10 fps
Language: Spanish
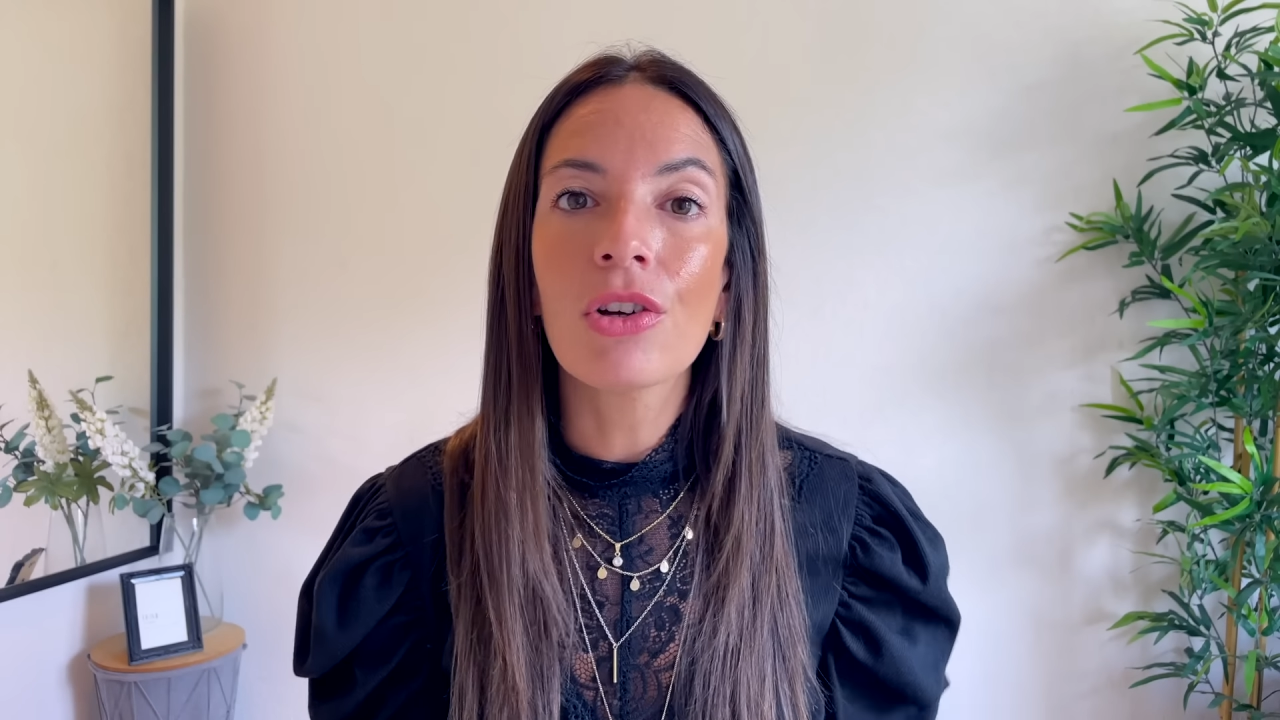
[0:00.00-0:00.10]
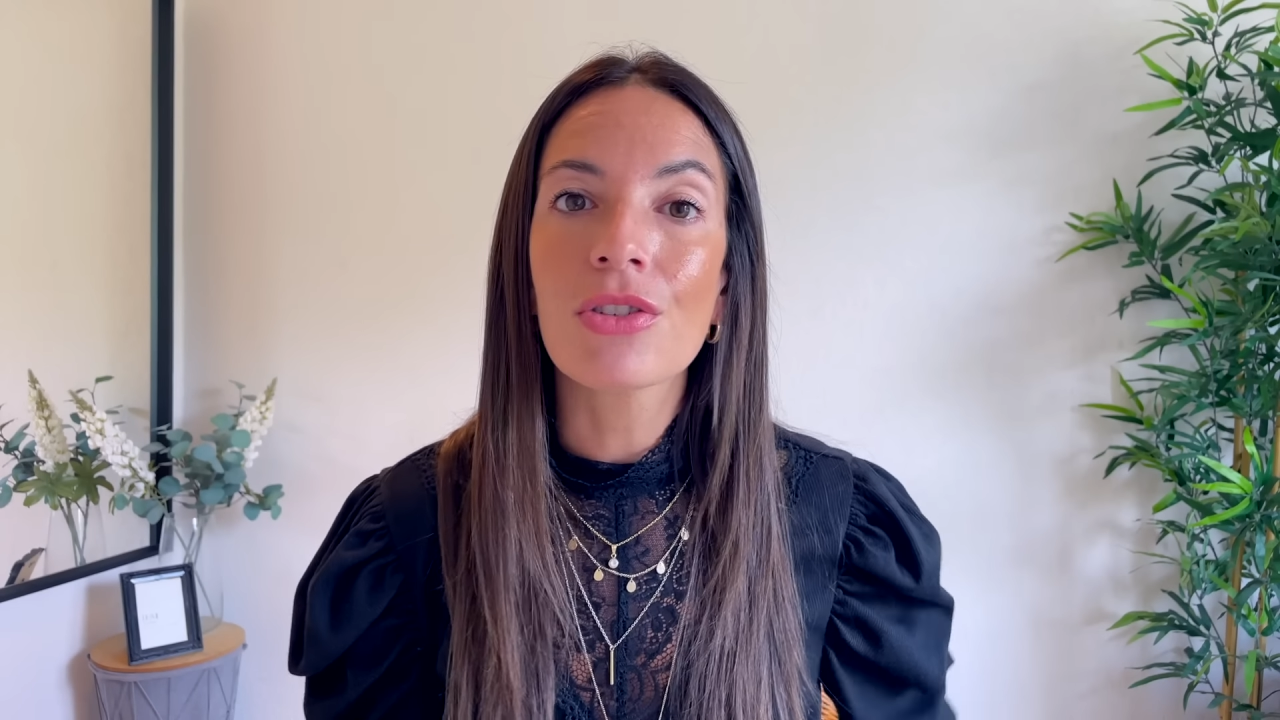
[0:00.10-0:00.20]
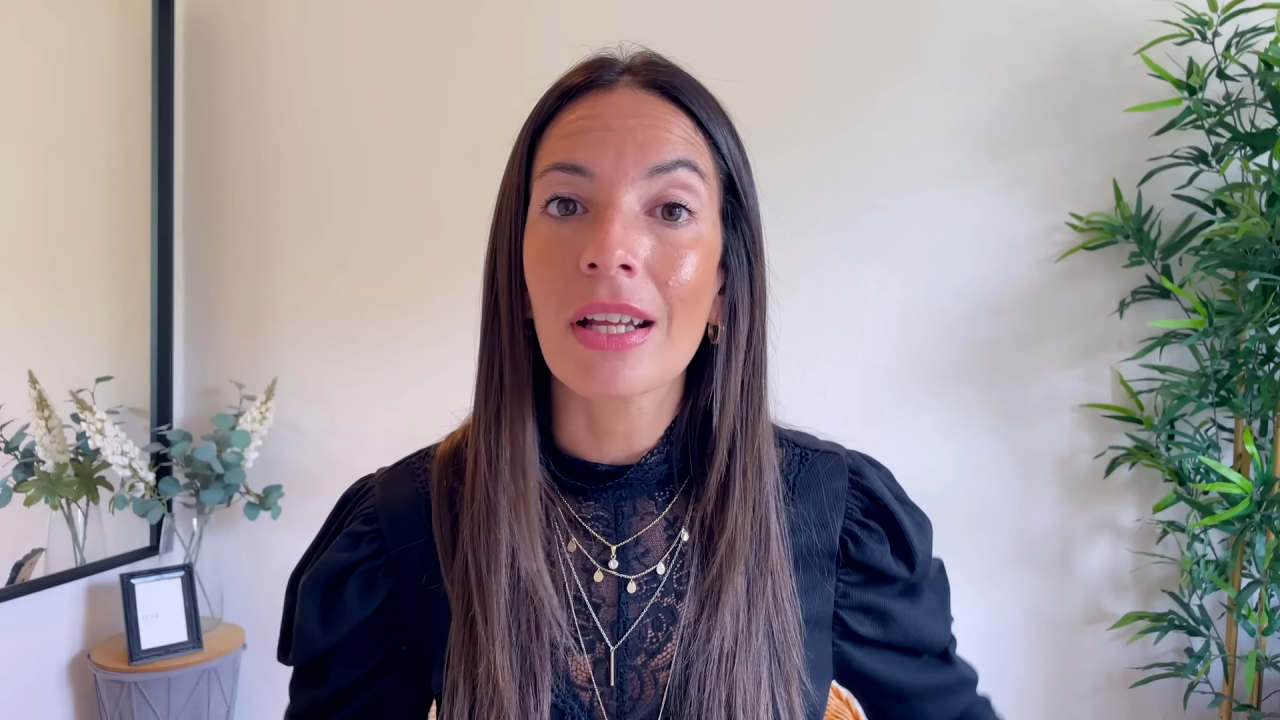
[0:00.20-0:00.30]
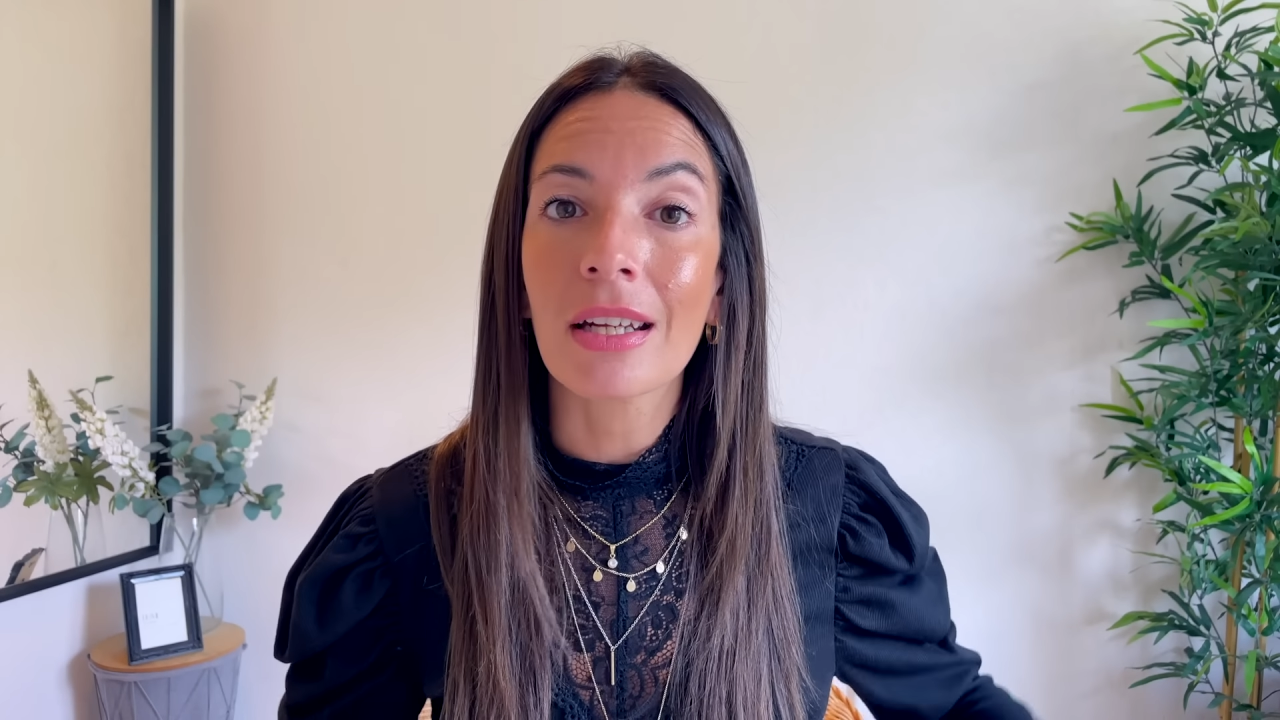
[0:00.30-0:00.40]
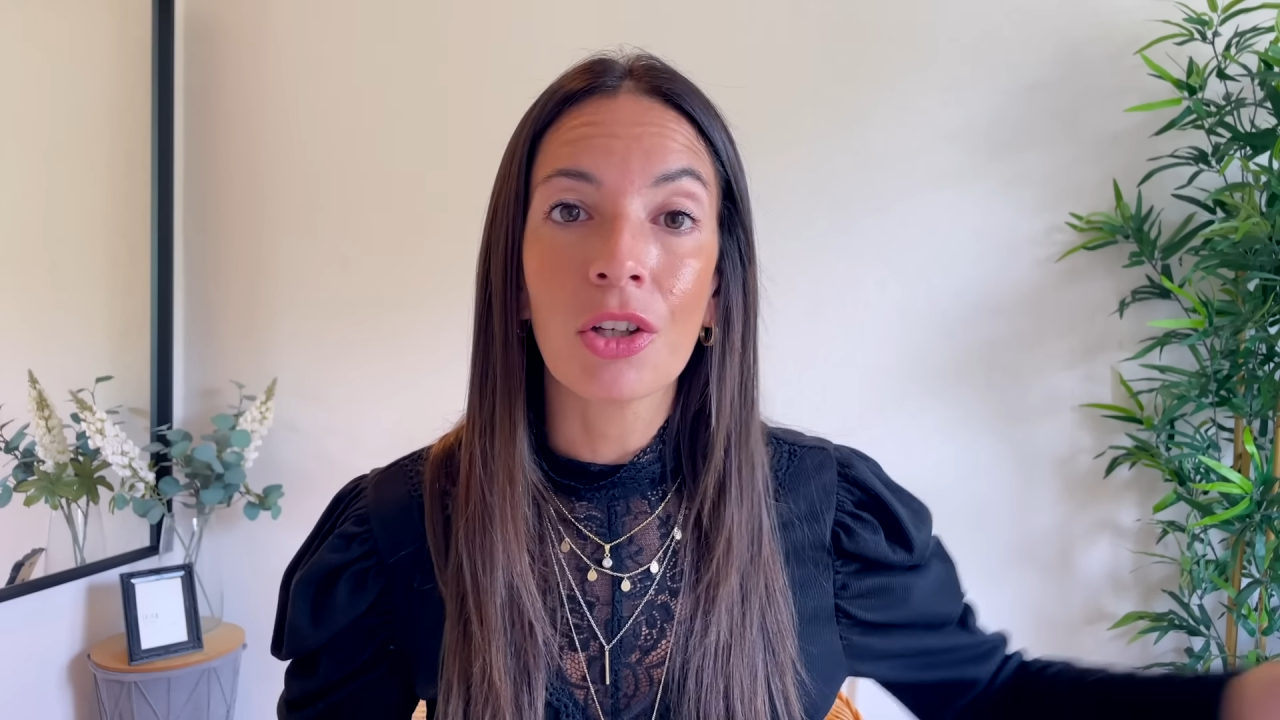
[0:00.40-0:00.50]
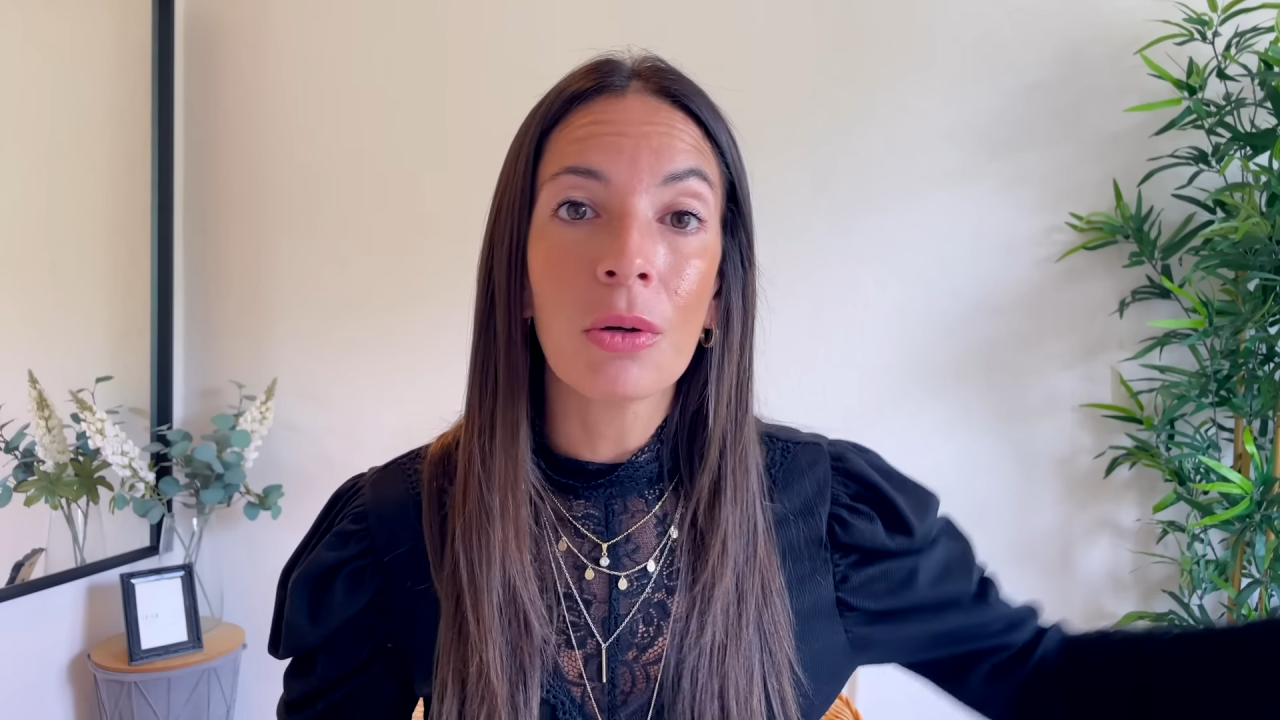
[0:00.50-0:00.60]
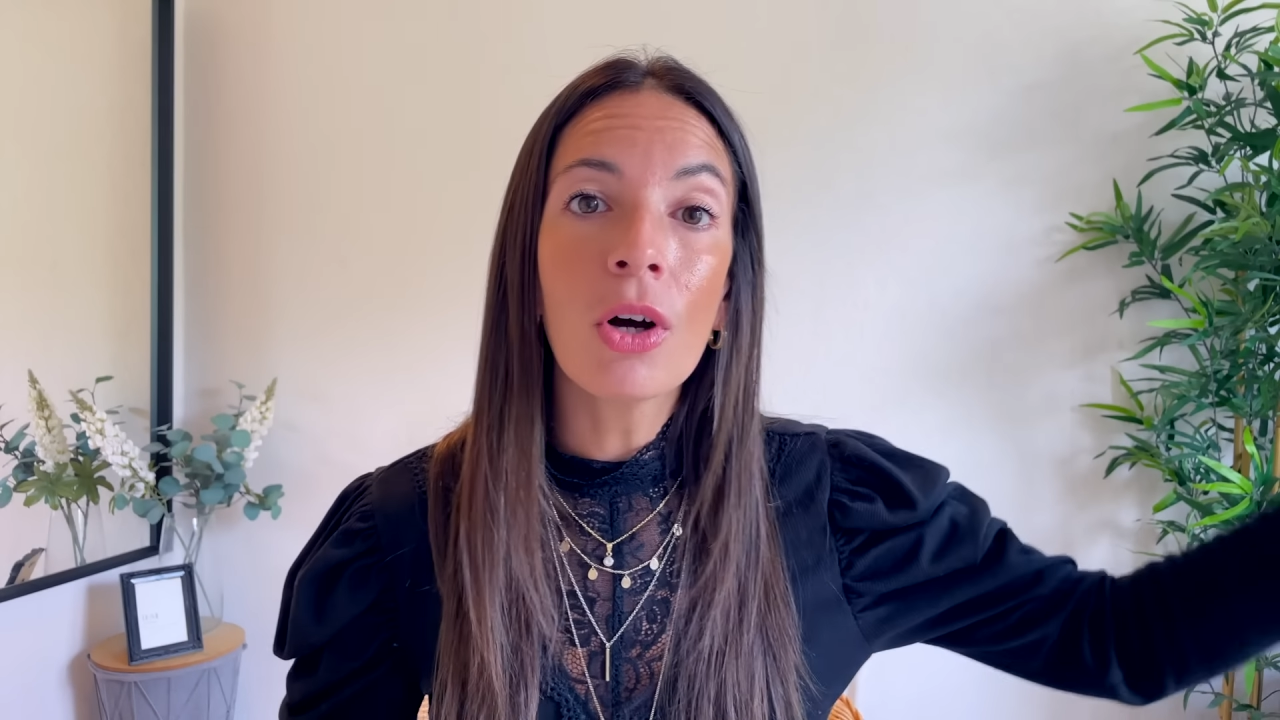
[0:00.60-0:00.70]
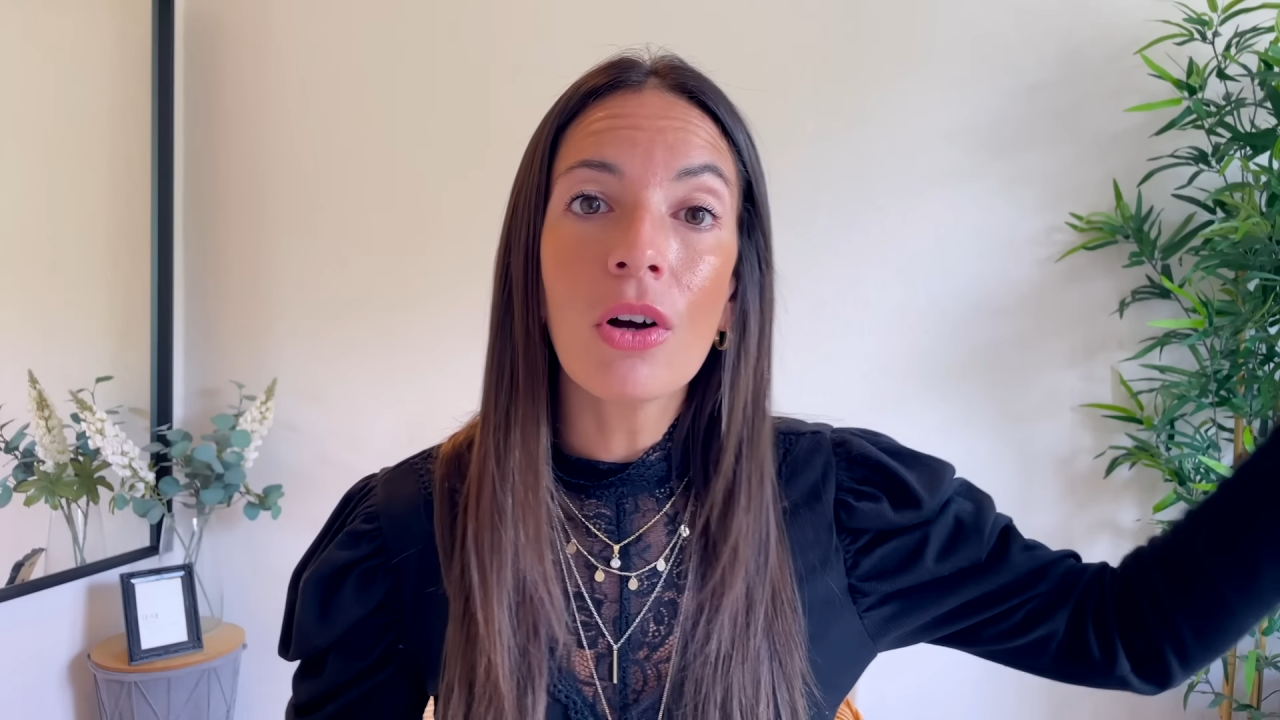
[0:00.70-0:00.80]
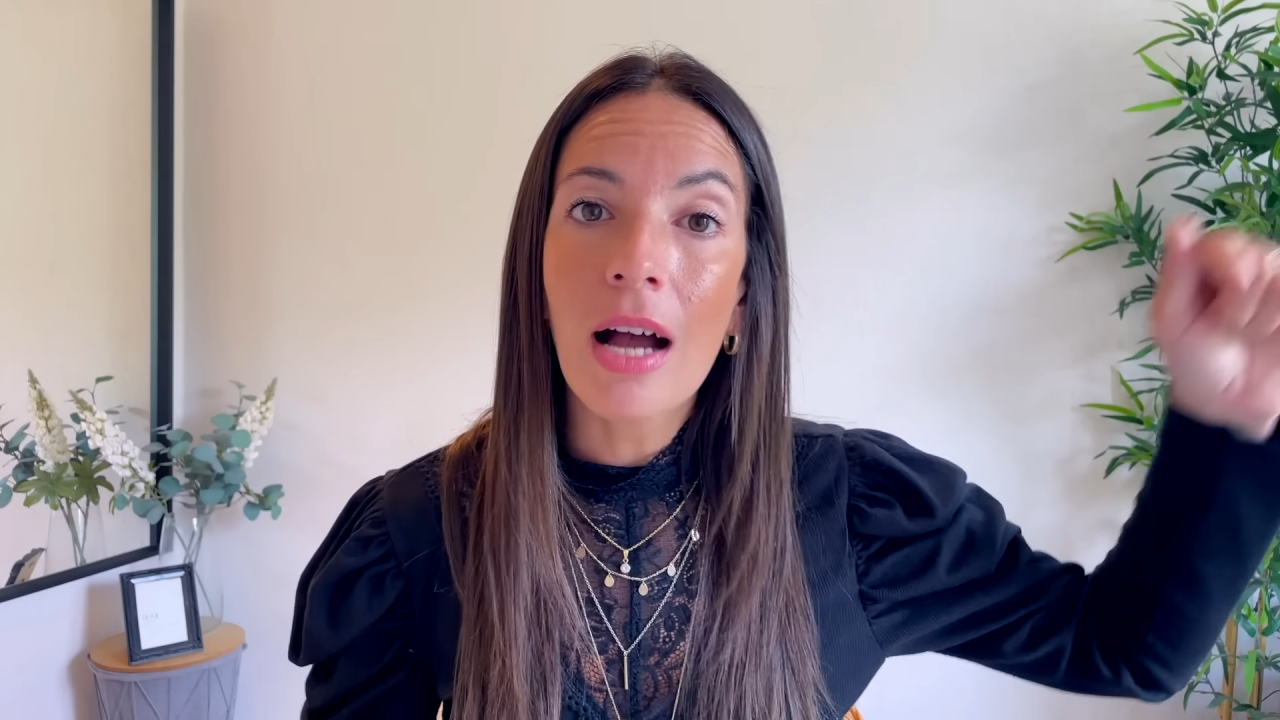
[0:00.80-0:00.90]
se renovó